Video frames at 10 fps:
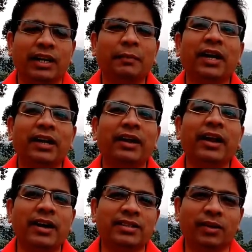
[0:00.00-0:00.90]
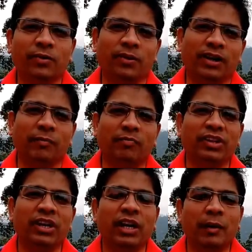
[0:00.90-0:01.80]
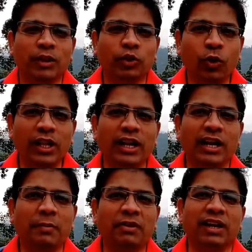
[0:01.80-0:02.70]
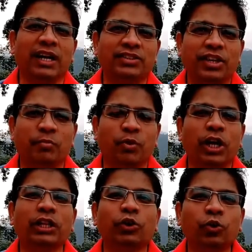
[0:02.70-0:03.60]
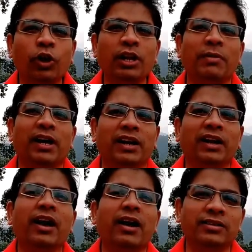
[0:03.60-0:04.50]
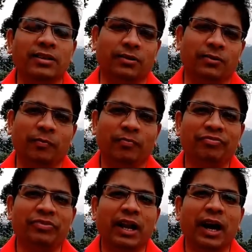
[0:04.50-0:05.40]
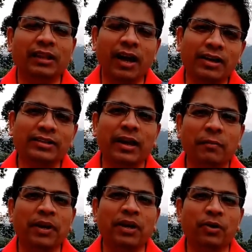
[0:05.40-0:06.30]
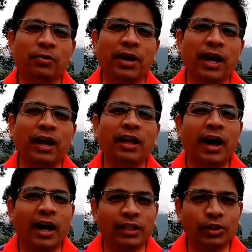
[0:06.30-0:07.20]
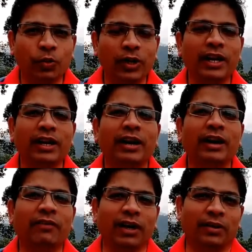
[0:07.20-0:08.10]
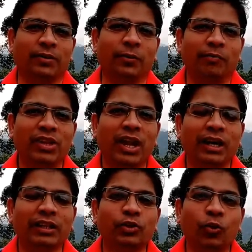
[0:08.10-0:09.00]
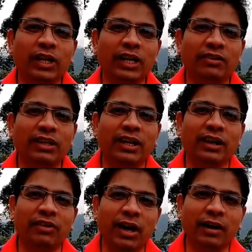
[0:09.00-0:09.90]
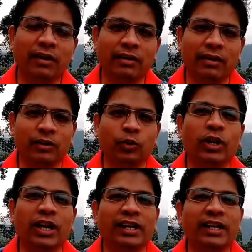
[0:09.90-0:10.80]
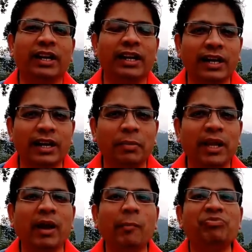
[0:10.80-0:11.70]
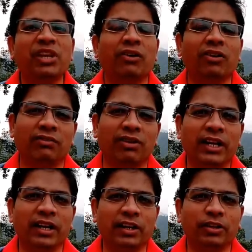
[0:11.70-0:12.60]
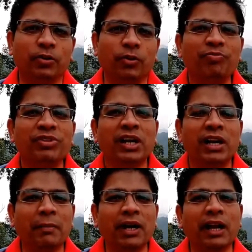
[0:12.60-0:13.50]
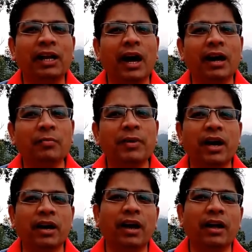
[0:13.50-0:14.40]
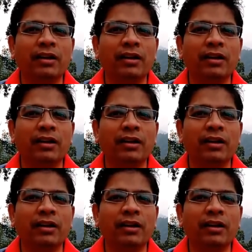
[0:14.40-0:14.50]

நமக்கு நிறைய ஆசை இருக்குங்க நம்ம தொழிலில் நம்ம வேலை செய்யும்போது அந்த தொழில் மேலே நிறைய ஆசை இருக்கும் அந்த ஆசை எப்படி இருக்கணும்னா அந்த தொழிலை நல்லா வளர்க்கணும் அந்த தொழிலில் இருக்கிற வியா தொழிலாளிகளை நல்லபடியாக அவங்கள வழி நடத்தணும் நம்ம நல்ல அருமையான